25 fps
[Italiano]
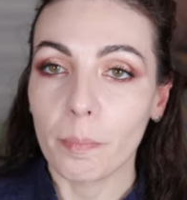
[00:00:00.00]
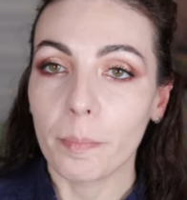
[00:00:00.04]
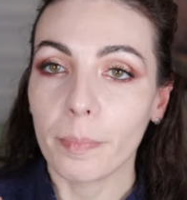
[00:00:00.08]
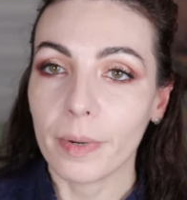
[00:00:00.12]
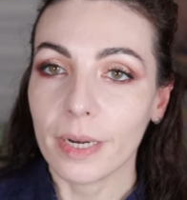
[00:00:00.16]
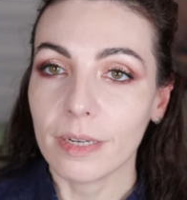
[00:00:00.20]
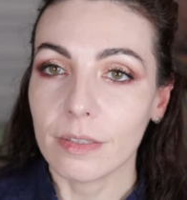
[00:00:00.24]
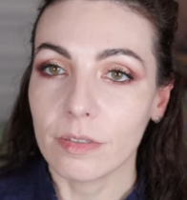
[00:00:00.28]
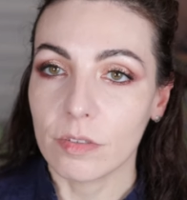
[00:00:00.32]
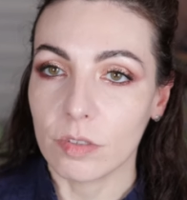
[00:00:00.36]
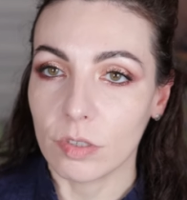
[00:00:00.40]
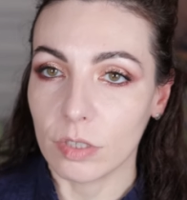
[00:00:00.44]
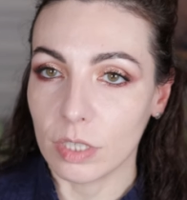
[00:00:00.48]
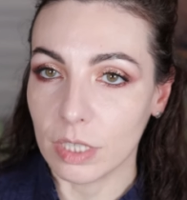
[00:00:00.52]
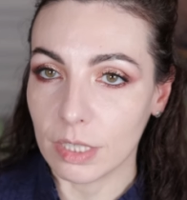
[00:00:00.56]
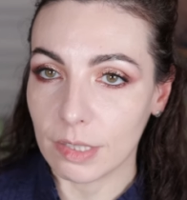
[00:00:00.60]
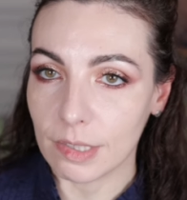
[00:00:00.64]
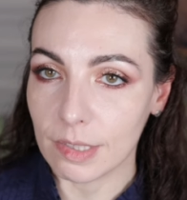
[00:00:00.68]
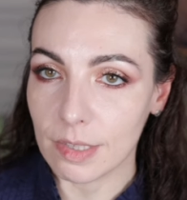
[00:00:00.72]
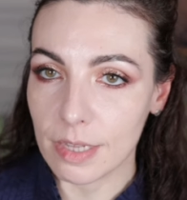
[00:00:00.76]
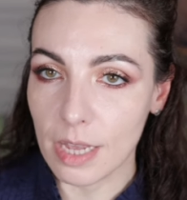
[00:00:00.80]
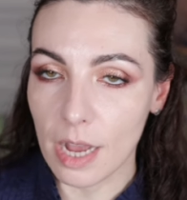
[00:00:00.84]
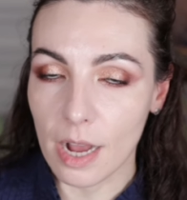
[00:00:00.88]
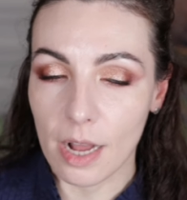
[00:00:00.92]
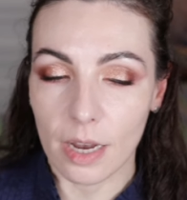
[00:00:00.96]
il prezzo
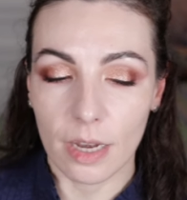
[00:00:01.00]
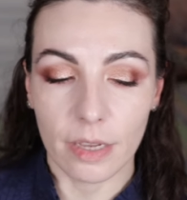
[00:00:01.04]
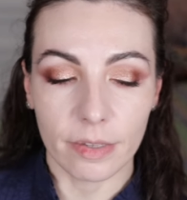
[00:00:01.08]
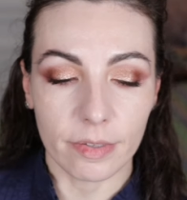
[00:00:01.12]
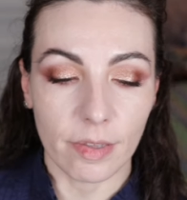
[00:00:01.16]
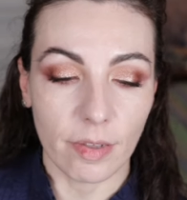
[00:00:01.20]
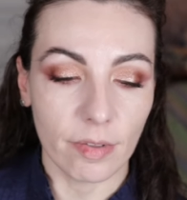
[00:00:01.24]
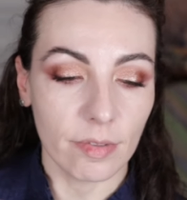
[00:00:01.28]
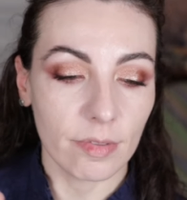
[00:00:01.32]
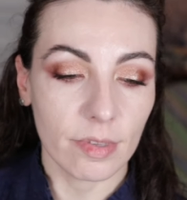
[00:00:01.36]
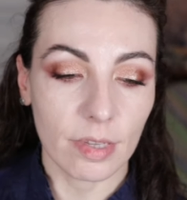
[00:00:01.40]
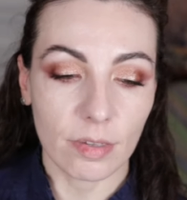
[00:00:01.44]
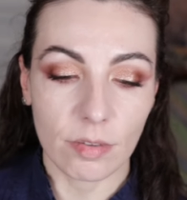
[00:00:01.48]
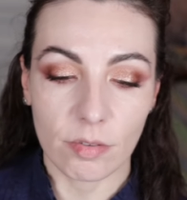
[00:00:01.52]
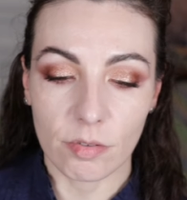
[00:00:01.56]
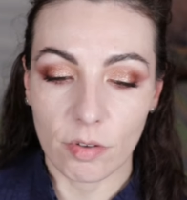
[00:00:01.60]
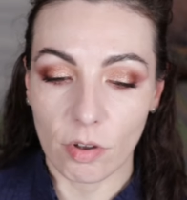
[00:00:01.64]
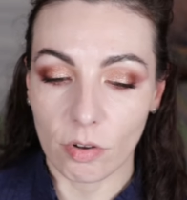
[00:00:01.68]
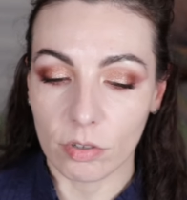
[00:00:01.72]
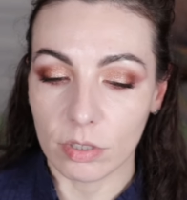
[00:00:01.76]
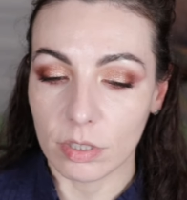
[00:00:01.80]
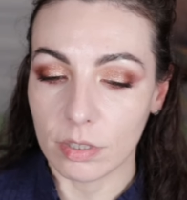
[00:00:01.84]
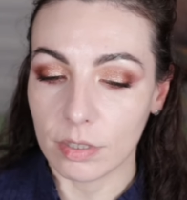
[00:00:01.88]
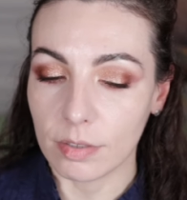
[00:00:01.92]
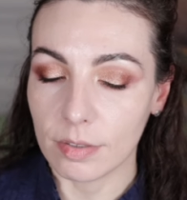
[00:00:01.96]
iniziale senza
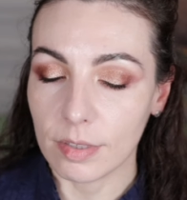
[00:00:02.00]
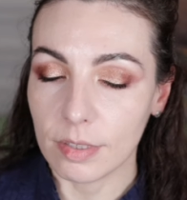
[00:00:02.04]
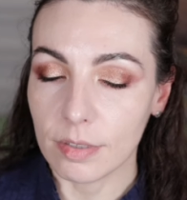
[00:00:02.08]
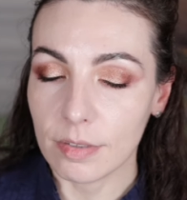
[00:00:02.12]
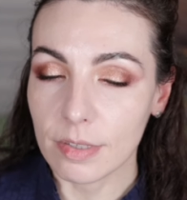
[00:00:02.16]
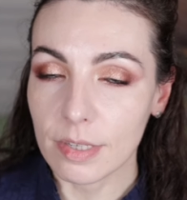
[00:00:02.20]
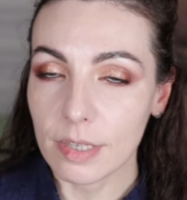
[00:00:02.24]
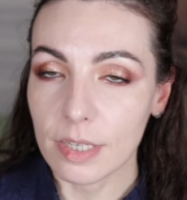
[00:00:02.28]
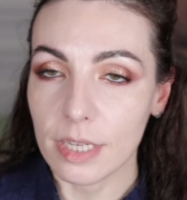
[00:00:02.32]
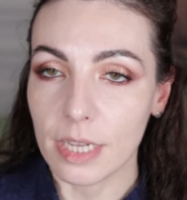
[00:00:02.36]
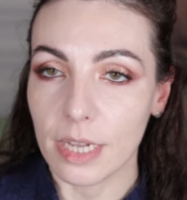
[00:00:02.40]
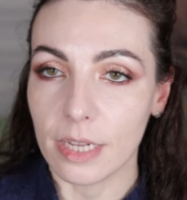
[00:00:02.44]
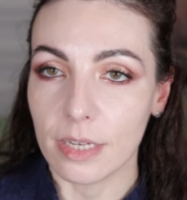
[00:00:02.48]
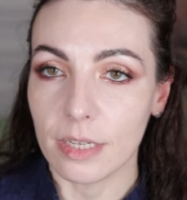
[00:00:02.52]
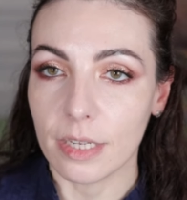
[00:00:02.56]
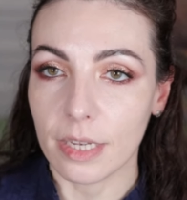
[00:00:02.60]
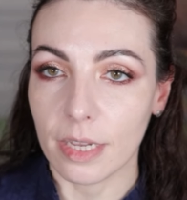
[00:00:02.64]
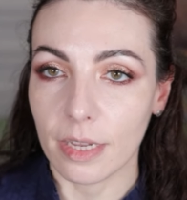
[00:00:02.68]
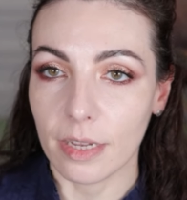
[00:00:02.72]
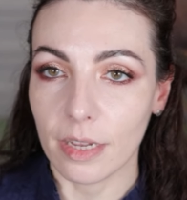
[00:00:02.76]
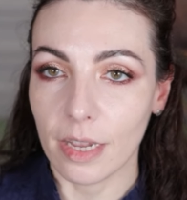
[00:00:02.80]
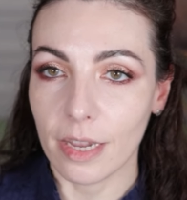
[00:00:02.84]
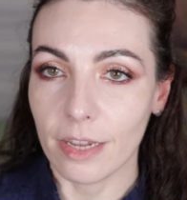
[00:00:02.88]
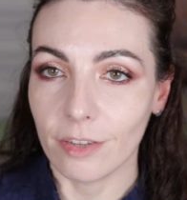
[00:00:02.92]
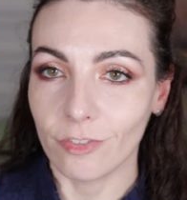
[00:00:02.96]
sconti, e senza
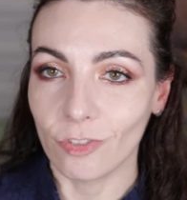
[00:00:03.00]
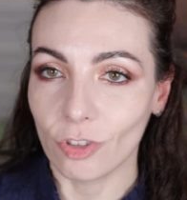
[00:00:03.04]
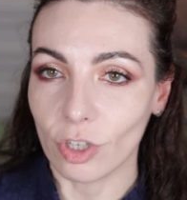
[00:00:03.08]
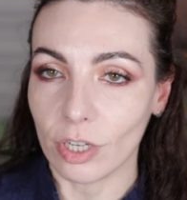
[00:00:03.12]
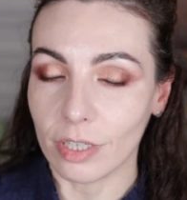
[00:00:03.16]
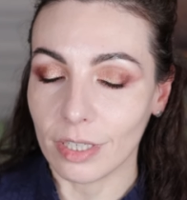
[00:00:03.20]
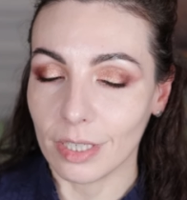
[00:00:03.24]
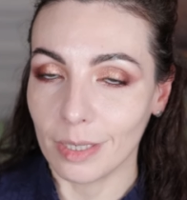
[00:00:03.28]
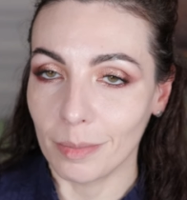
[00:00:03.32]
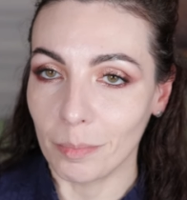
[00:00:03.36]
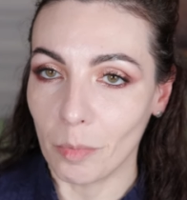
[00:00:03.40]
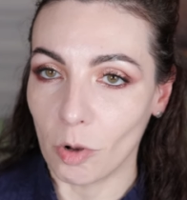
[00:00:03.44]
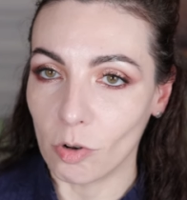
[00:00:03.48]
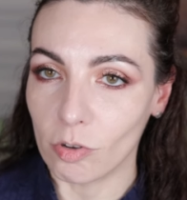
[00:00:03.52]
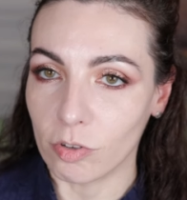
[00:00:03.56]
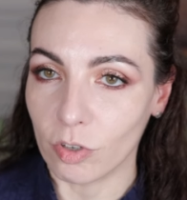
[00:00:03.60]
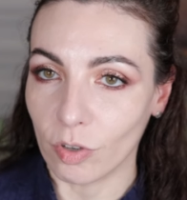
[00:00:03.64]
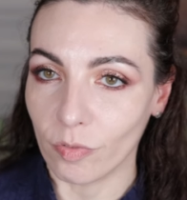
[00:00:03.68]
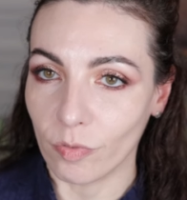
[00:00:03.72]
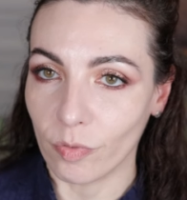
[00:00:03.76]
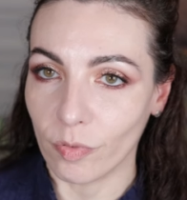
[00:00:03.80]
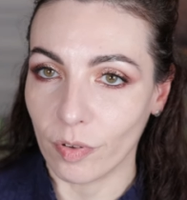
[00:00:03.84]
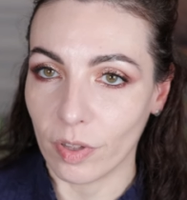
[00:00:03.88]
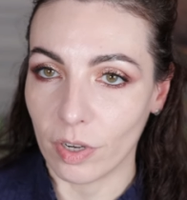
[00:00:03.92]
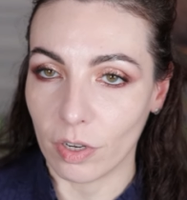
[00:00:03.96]
niente, è già di molto
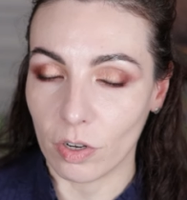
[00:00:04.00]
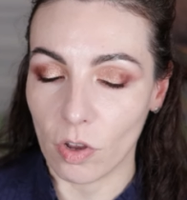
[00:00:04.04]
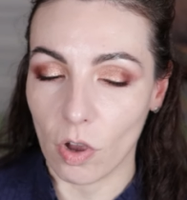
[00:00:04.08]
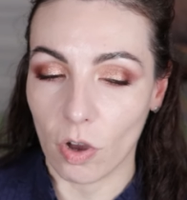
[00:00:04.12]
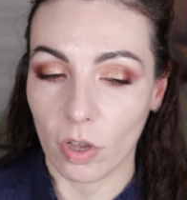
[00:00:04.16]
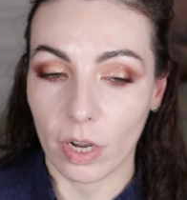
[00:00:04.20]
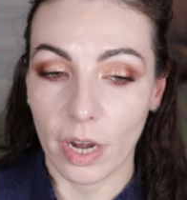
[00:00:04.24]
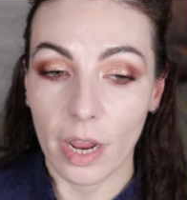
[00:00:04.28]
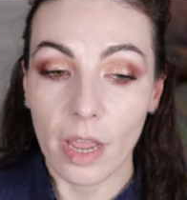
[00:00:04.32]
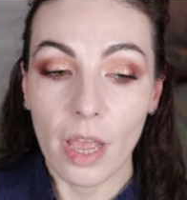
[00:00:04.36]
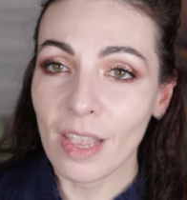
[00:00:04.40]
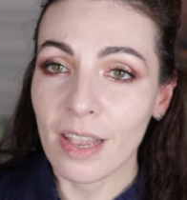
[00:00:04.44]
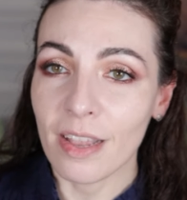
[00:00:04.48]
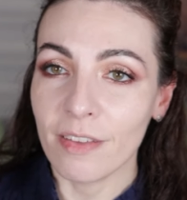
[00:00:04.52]
inferiore.